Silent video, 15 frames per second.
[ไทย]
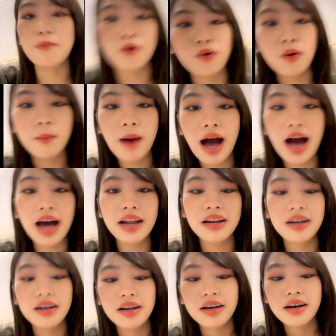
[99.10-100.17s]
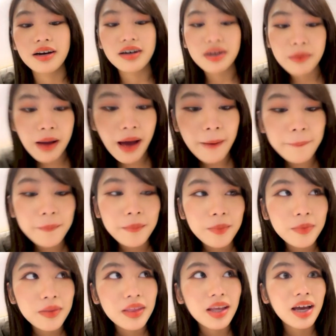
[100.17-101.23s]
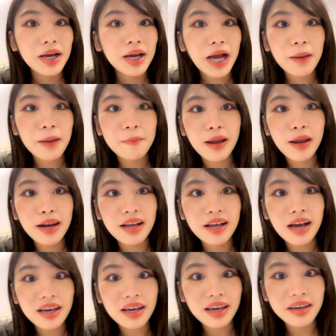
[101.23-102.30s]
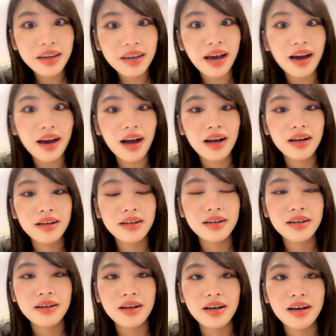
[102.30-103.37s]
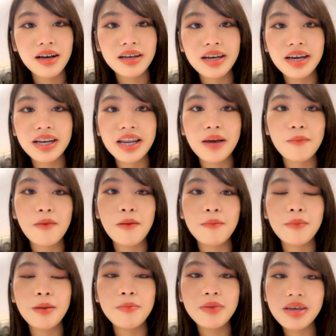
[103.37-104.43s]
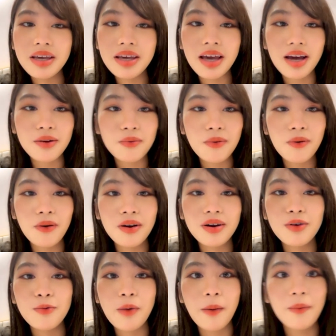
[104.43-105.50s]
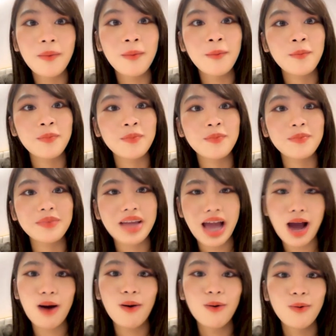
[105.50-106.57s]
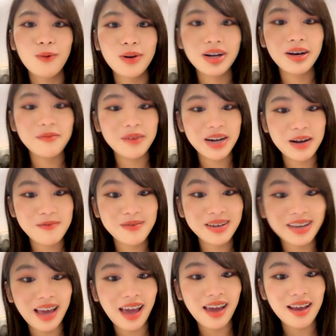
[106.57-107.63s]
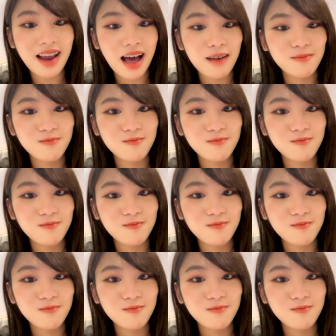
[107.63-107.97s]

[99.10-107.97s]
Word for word: อยกว่าบาท คือแบบกลายเป็นกางเกงเด็กอะกางเกงเด็กแบบเบบี้อะทุกคน หนูแบบเอา้าทำไมทำอย่างนี้ล่ะ